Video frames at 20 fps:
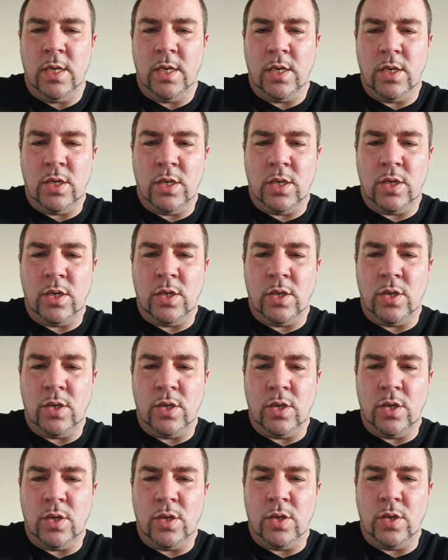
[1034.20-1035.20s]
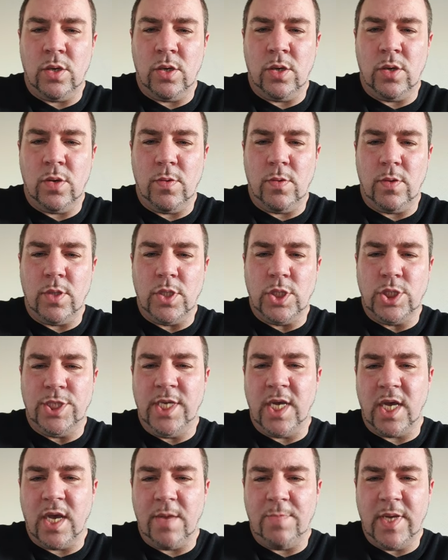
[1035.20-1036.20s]
Euh, je
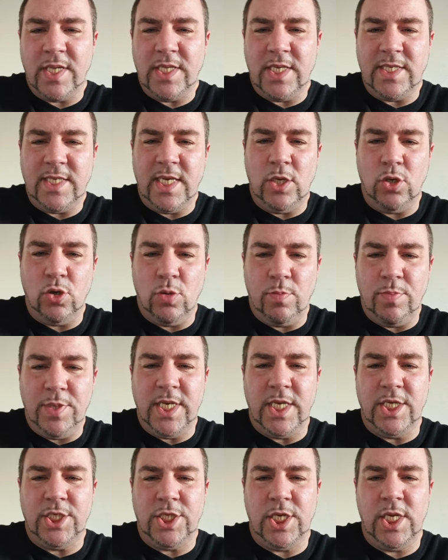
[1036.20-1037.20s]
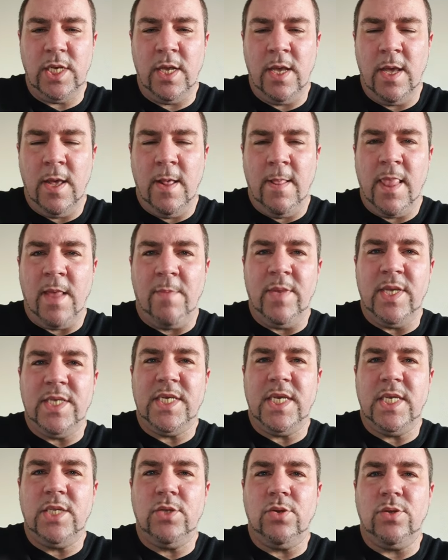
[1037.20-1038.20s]
dirais pas d'essayer de le piéger, mais
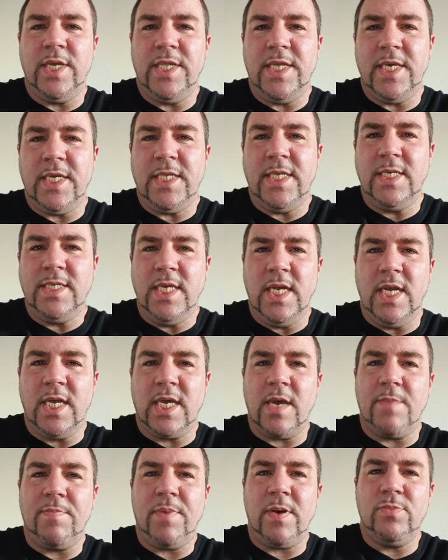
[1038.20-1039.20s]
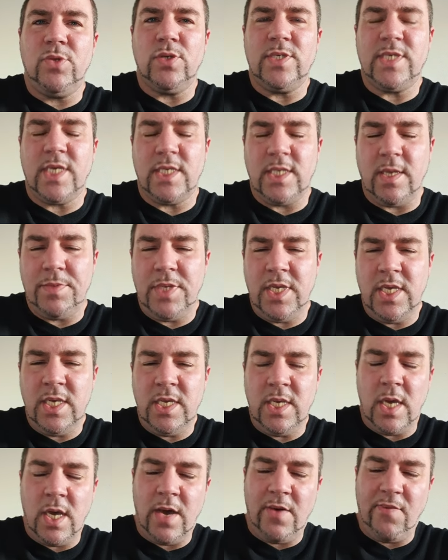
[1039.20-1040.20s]
essayer de détecter s'il est capable de s'adapter
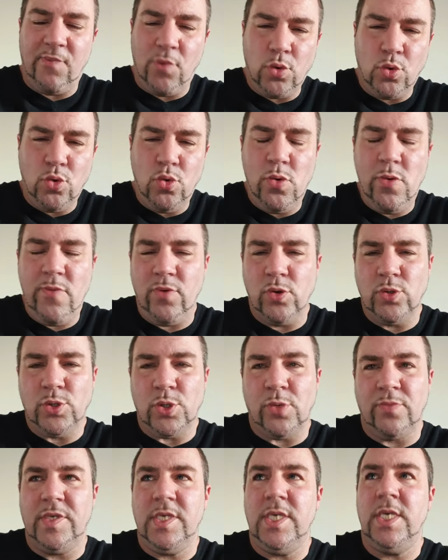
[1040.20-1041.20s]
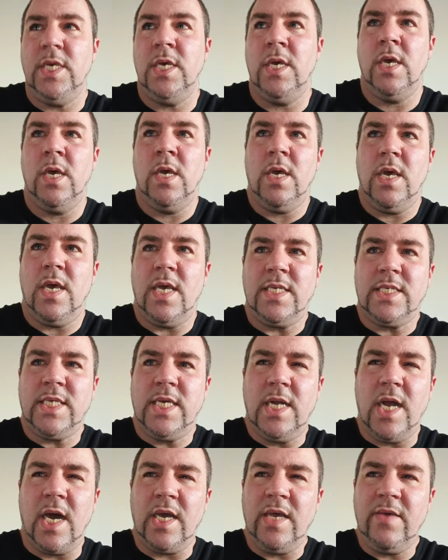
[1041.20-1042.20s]
à vos goûts, vos envies. Est-ce qu'il
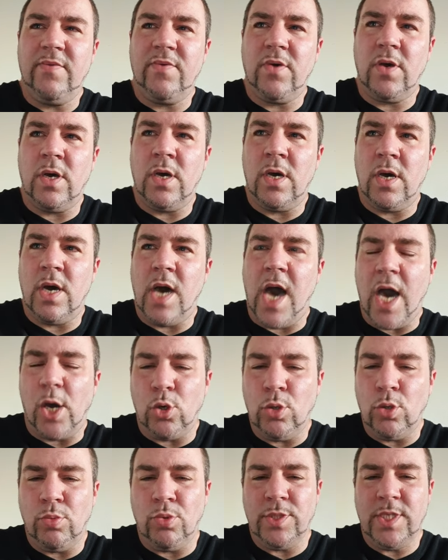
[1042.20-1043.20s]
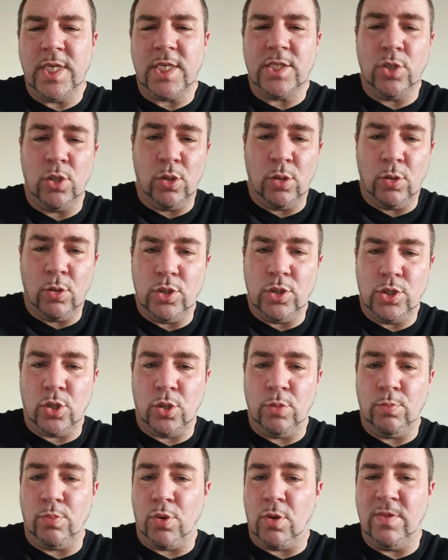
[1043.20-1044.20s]
arrive euh, à, rebondir sur
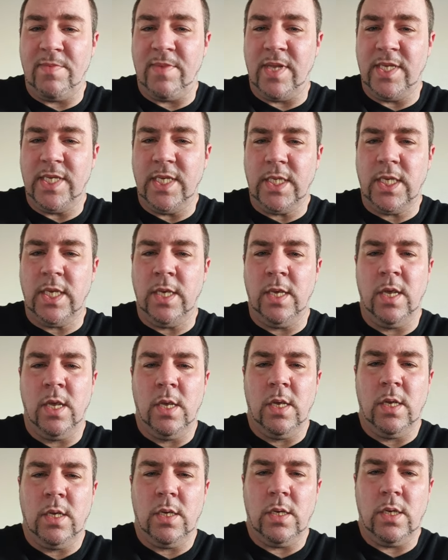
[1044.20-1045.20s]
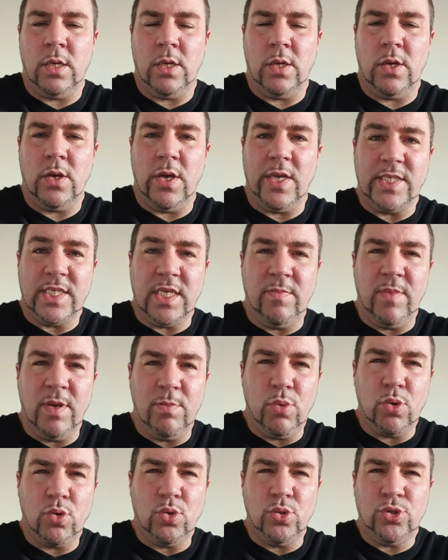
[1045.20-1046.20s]
une, problématique Est-ce qu'il met
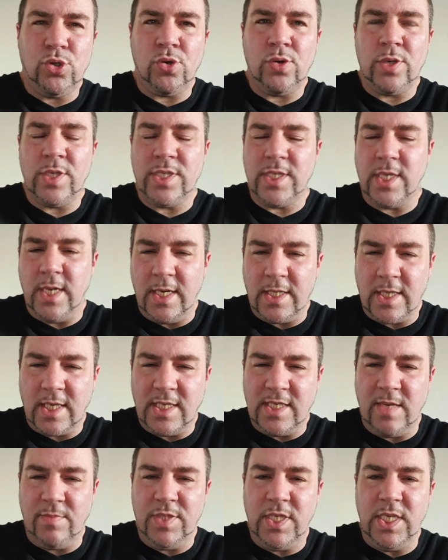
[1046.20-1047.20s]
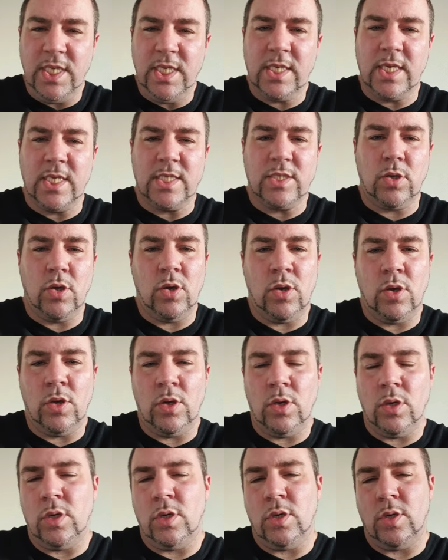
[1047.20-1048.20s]
beaucoup de temps Est-ce qu'il est très sceptique Est-ce
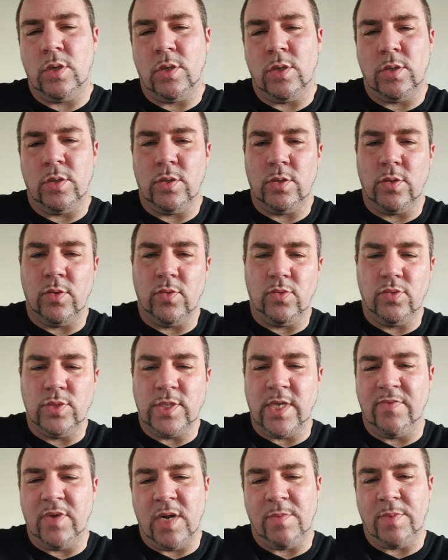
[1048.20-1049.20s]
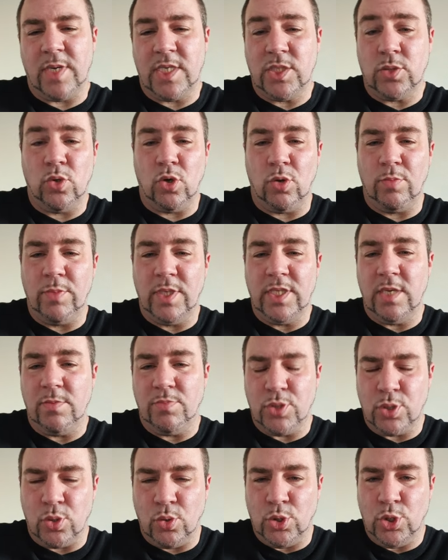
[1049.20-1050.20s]
que vous avez l'impression de l'embêter
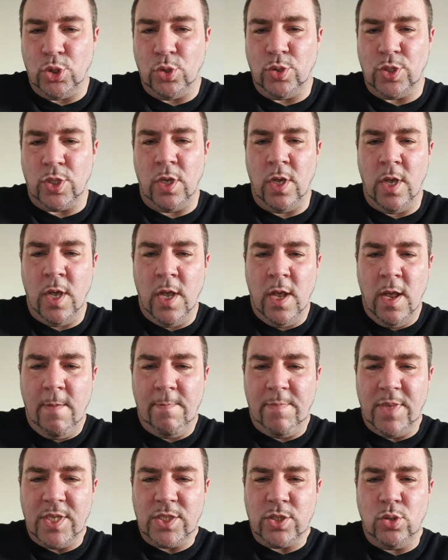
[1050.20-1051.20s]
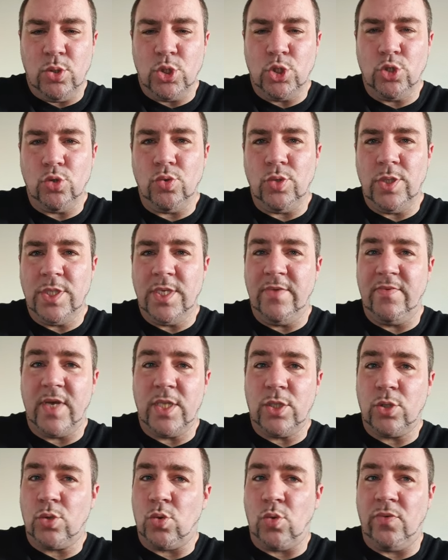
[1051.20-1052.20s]
plus qu'autre chose Parce que le jour où il va
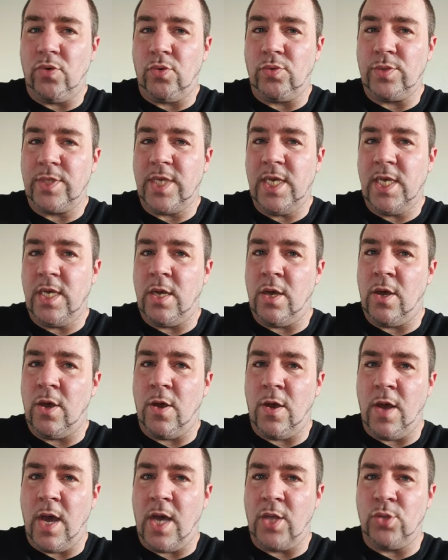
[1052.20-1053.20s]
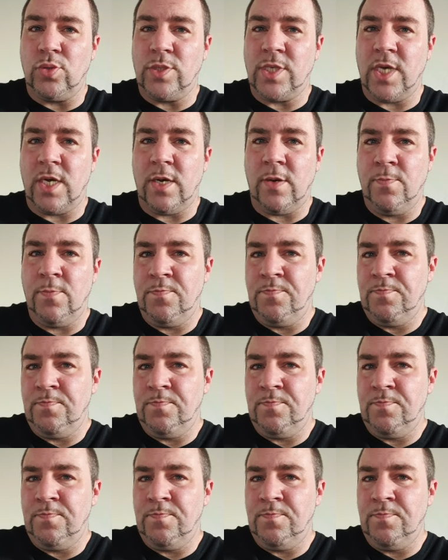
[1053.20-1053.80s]
être confronté à, à tout ça,